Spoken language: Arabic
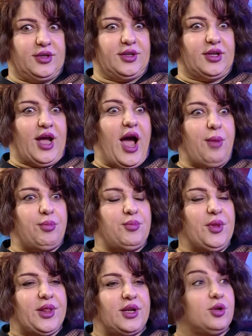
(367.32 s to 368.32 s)
حاب
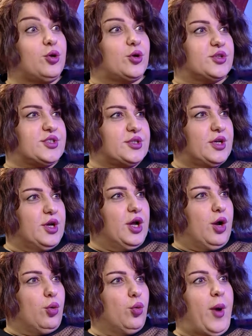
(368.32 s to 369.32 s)
مثل لغز
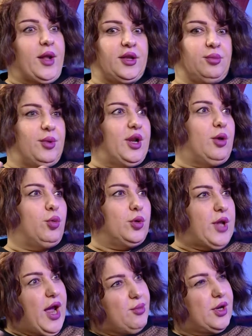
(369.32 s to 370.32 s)
وبعدين بالاول
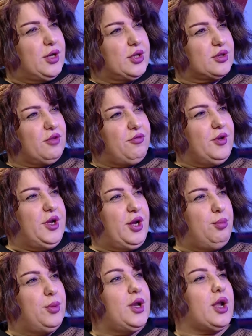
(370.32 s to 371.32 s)
دائما الطفل
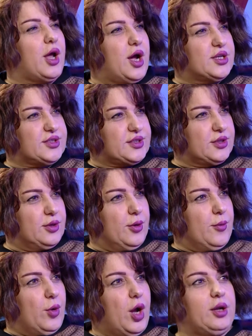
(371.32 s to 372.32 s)
يحب الالغاز
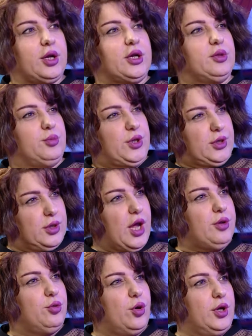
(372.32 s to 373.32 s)
انا كنت من
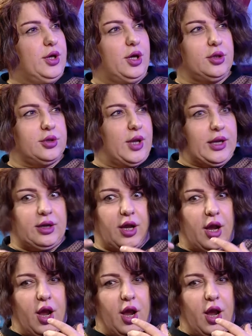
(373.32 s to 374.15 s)
هالنوع يعني